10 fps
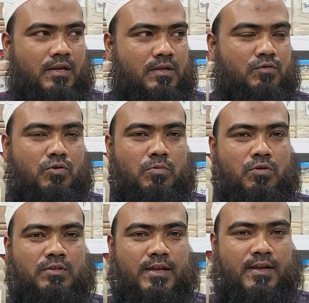শারীরিক
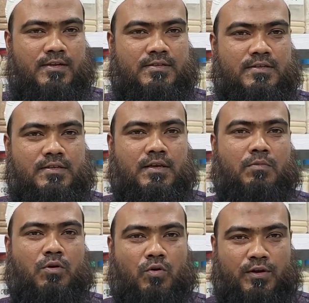দুর্বলতা এনার্জি
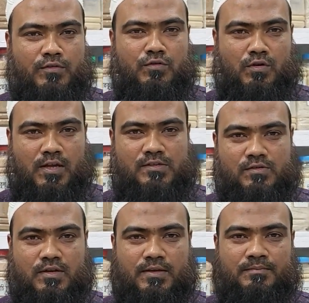এবং ক্ষয়ের জন্য কাজ
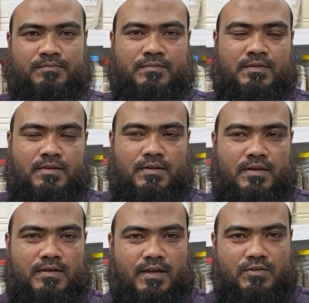করে আচ্ছা আচ্ছা
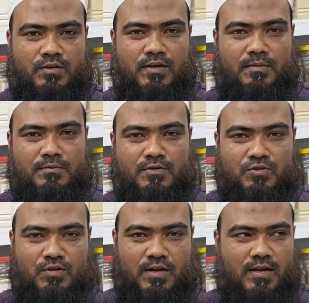এটা একশো গ্রাম
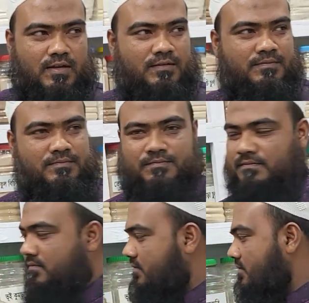তিনশো টাকা একশো
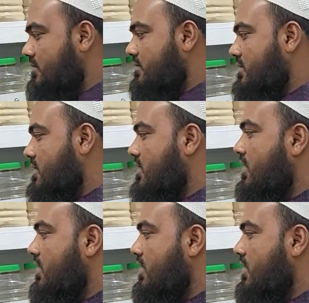গ্রাম তিনশো টাকা